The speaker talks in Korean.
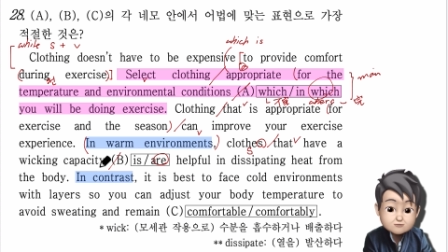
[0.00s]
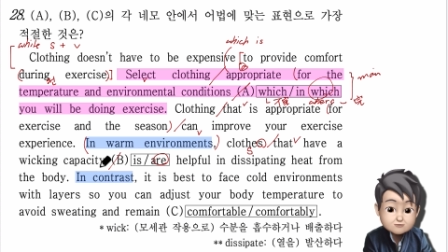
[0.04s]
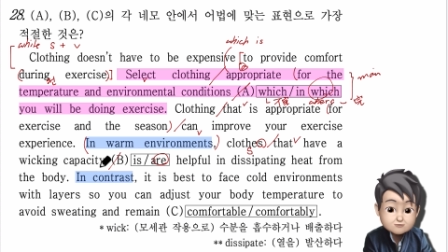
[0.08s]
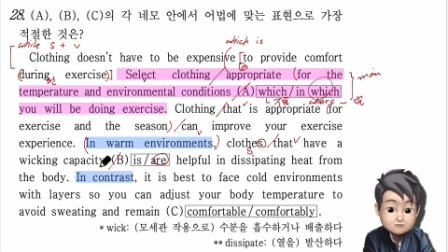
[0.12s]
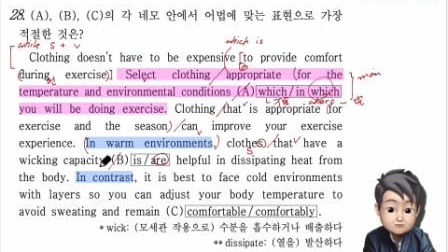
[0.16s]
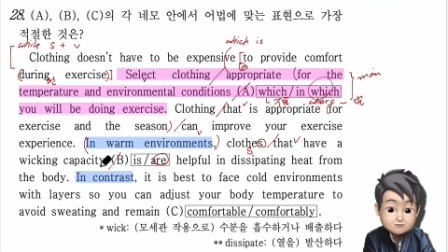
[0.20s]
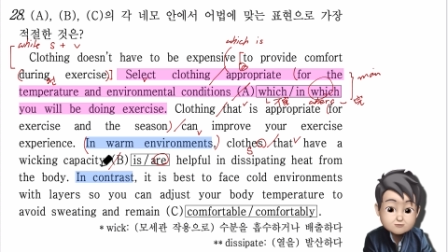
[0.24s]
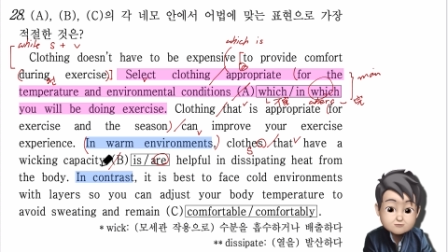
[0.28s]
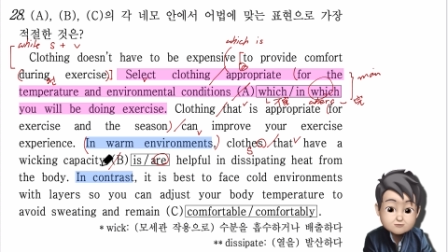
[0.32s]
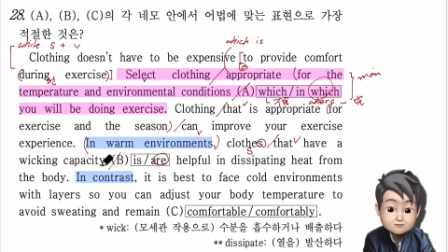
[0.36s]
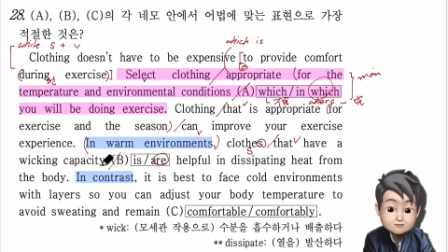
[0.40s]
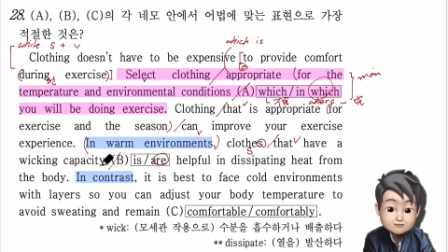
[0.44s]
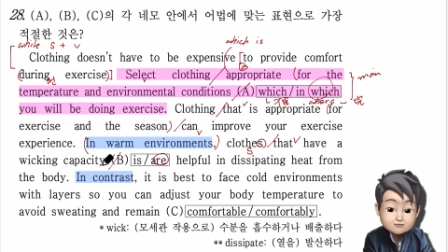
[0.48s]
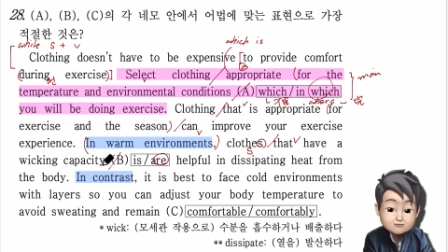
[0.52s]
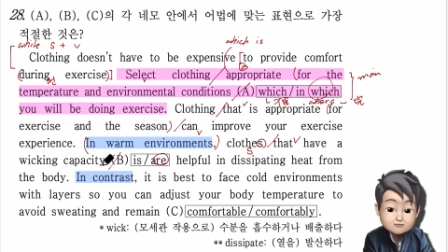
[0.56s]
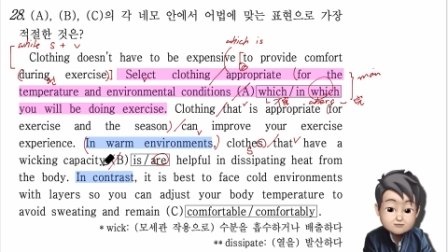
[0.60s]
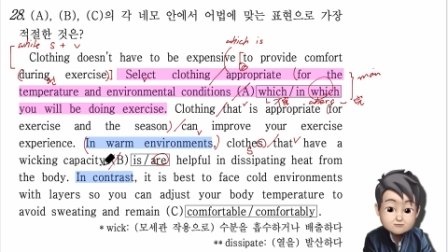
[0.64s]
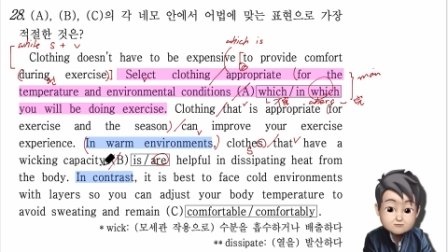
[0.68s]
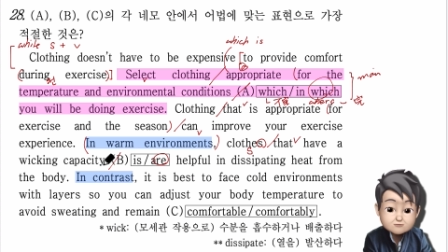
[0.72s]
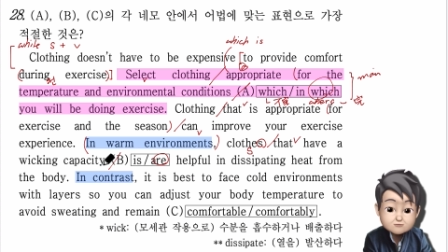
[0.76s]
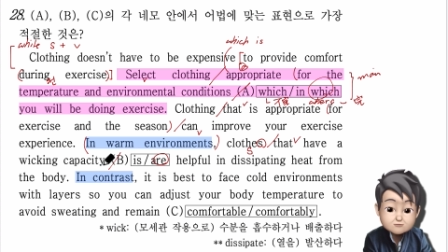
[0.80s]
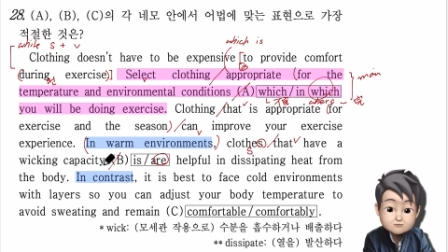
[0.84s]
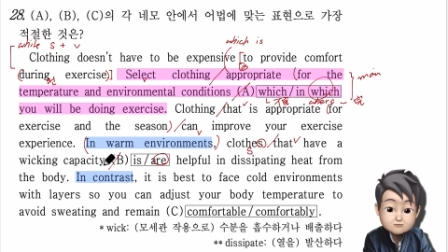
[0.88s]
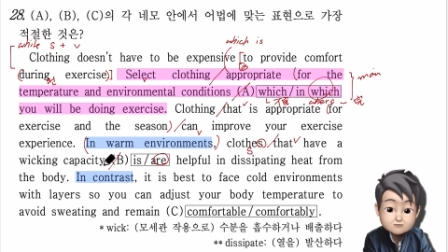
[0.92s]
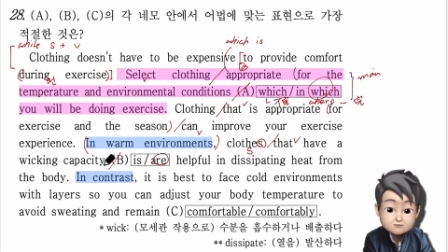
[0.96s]
능력을 가진
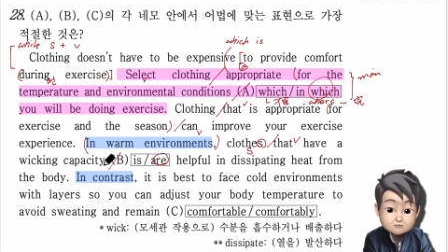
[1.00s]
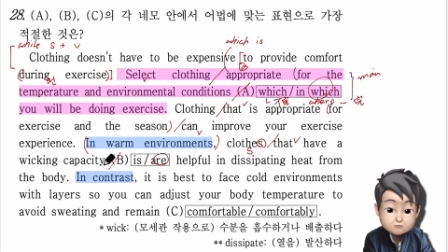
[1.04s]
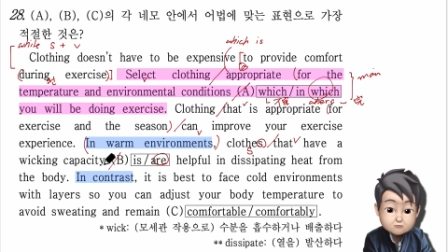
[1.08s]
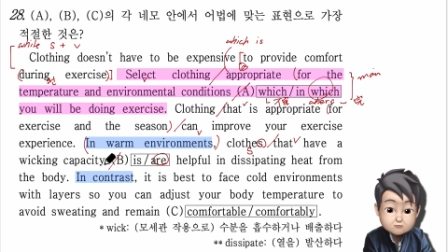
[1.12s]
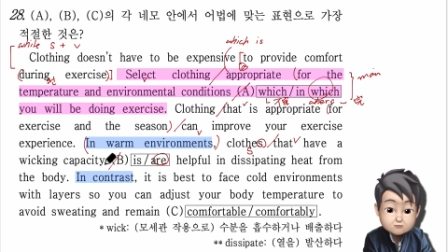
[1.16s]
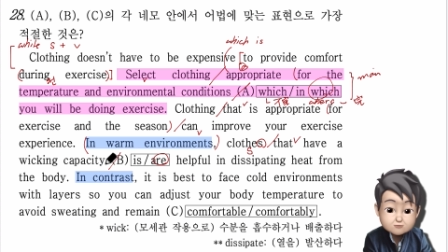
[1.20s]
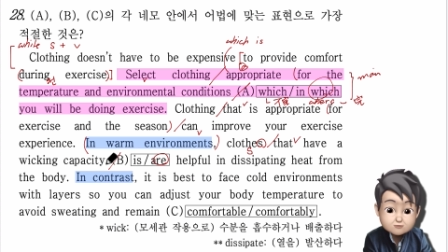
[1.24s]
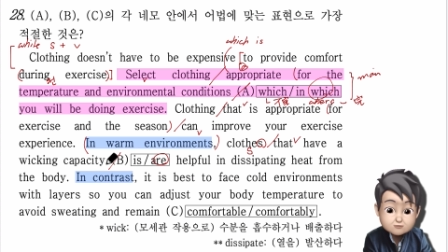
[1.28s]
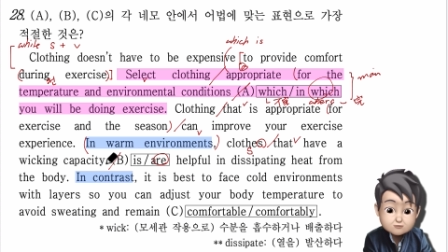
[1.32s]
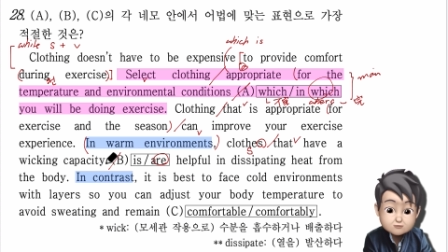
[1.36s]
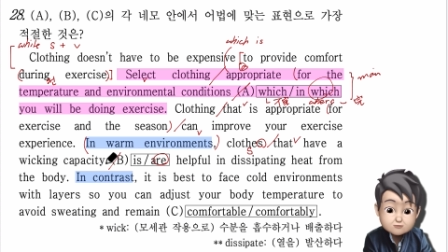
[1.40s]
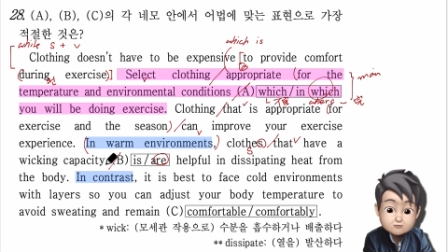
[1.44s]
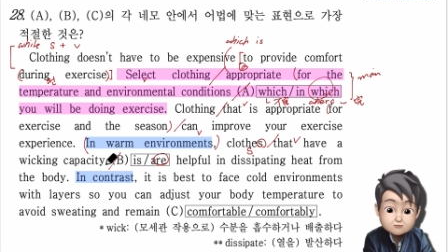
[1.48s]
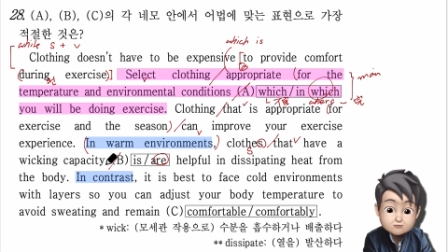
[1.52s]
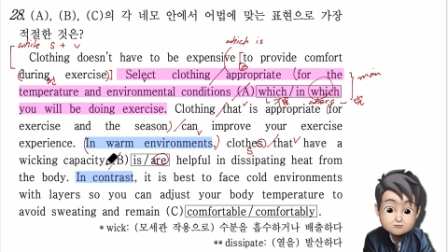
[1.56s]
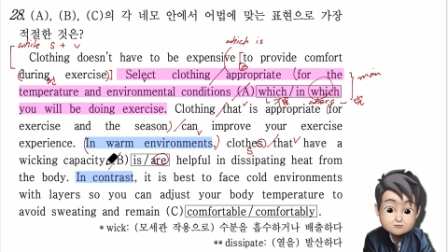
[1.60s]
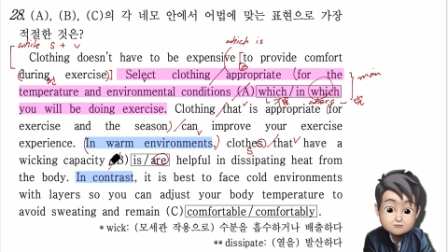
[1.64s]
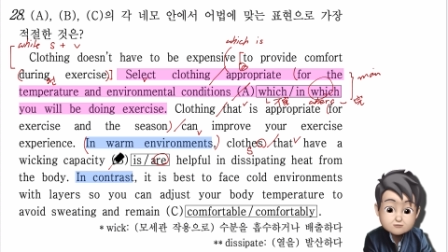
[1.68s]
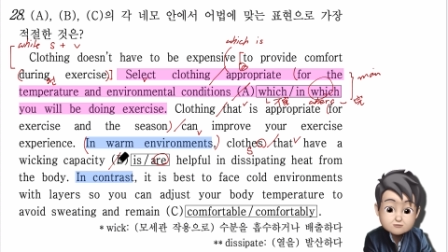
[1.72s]
그러한 옷은